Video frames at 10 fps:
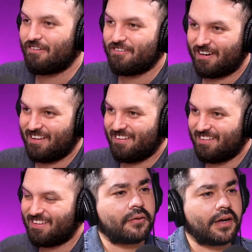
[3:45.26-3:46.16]
güey.
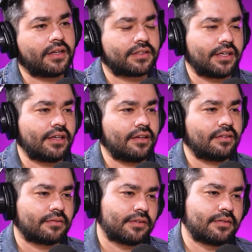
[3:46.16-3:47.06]
culero, güey, sí.
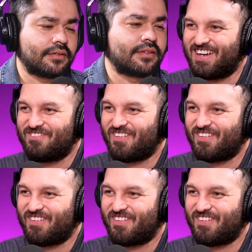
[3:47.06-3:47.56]
Nada más mataba